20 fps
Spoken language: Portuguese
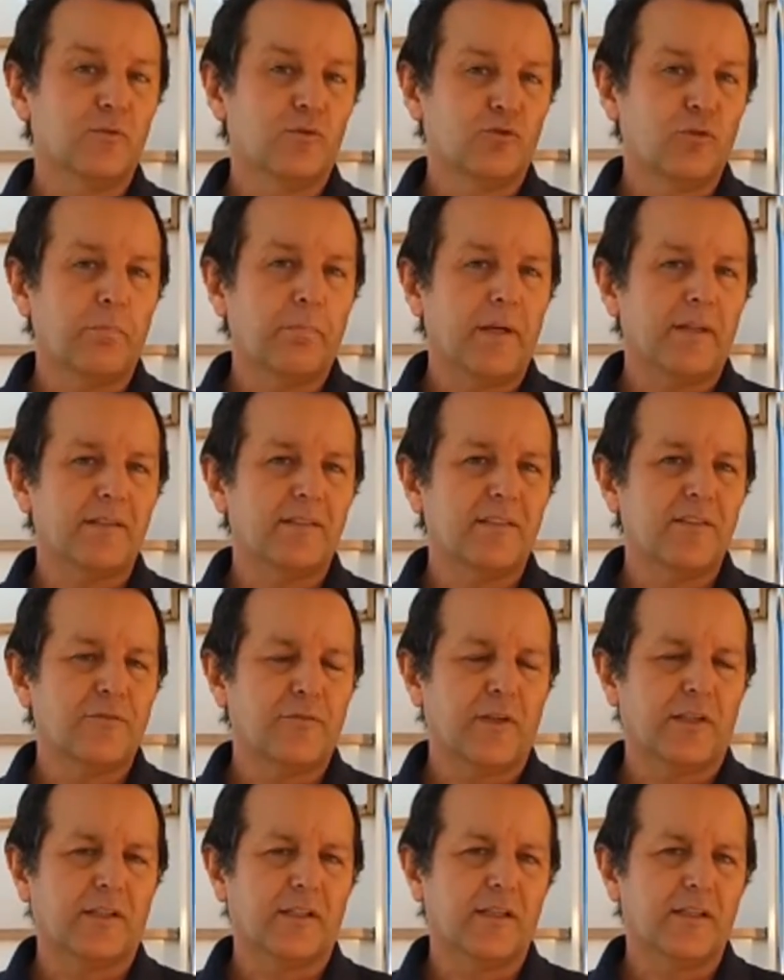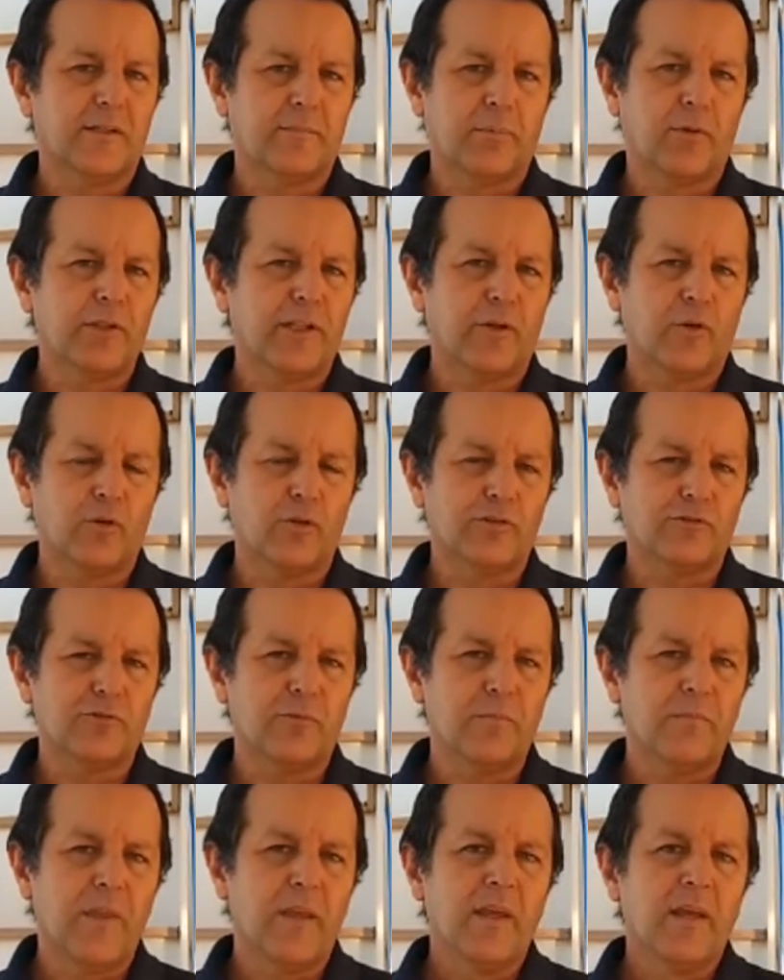super desinfetante
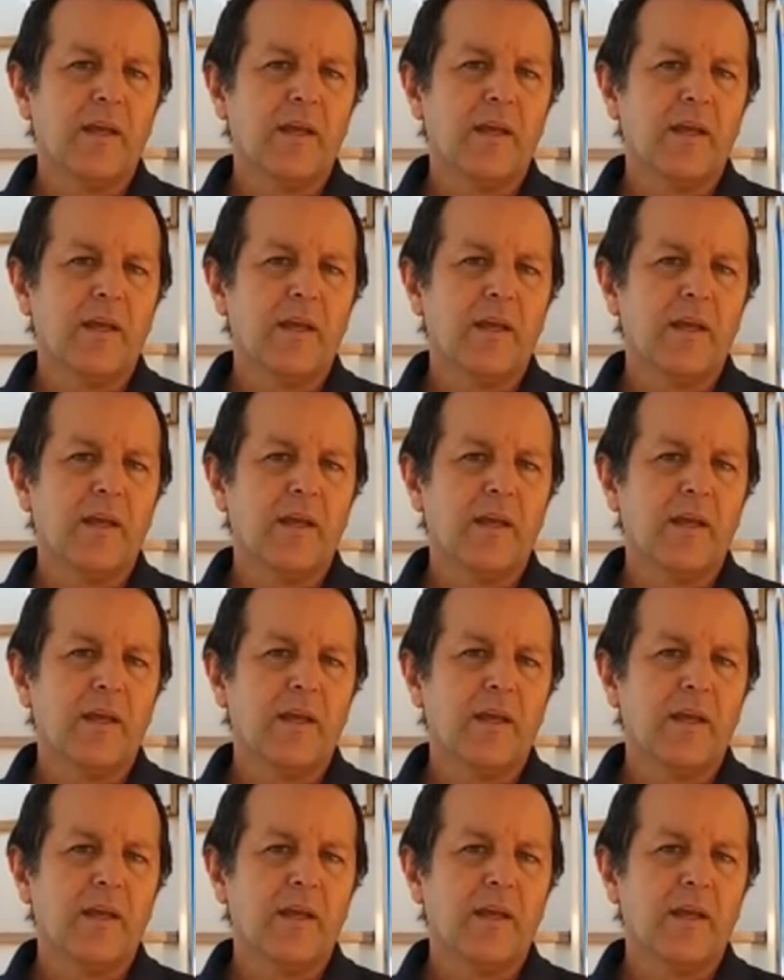poderoso